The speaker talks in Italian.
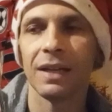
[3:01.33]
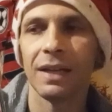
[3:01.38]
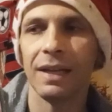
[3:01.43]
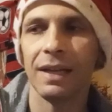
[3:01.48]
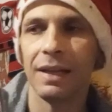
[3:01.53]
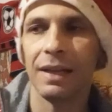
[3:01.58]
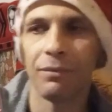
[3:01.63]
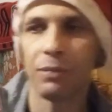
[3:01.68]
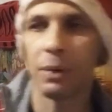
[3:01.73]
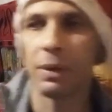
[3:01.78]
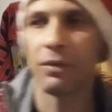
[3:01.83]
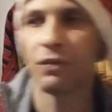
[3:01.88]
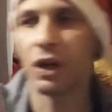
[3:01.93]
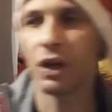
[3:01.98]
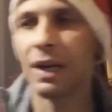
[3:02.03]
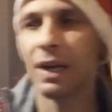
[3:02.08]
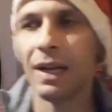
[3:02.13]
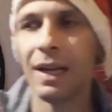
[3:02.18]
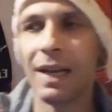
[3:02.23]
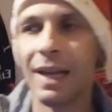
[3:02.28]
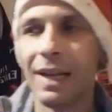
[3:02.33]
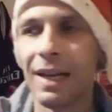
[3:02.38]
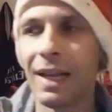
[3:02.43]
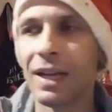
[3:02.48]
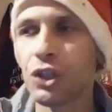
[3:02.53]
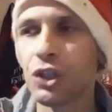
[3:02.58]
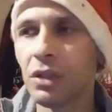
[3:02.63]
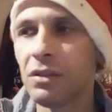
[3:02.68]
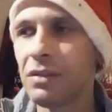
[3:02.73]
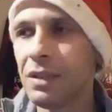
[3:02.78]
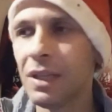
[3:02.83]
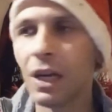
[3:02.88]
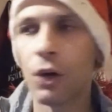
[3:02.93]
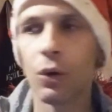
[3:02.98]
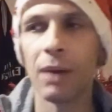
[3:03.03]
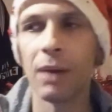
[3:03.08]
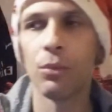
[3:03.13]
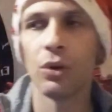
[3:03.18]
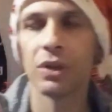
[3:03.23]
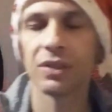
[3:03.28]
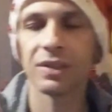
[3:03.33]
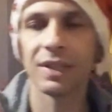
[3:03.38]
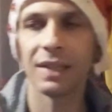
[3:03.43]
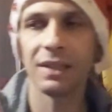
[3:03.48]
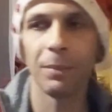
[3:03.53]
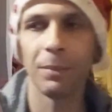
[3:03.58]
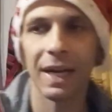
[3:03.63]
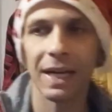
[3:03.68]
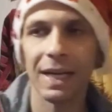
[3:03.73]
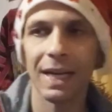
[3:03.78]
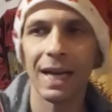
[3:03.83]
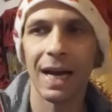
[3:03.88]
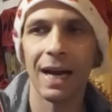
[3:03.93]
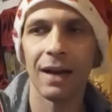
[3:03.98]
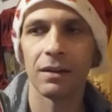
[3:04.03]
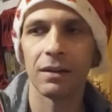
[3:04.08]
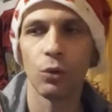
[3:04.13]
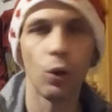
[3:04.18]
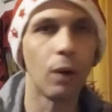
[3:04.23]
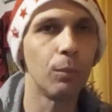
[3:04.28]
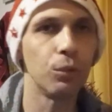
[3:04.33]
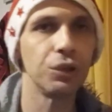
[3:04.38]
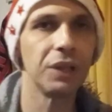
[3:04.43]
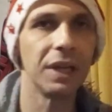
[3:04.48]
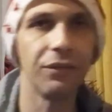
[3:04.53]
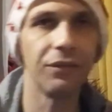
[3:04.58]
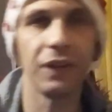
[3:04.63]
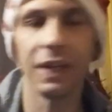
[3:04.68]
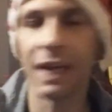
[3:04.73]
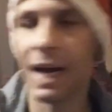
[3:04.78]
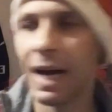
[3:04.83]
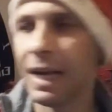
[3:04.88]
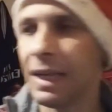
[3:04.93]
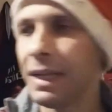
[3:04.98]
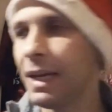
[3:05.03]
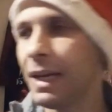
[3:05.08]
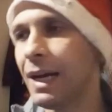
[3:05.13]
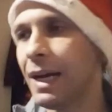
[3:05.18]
Eh, L'Argentina con la mossa di Maria, l'uomo delle finali,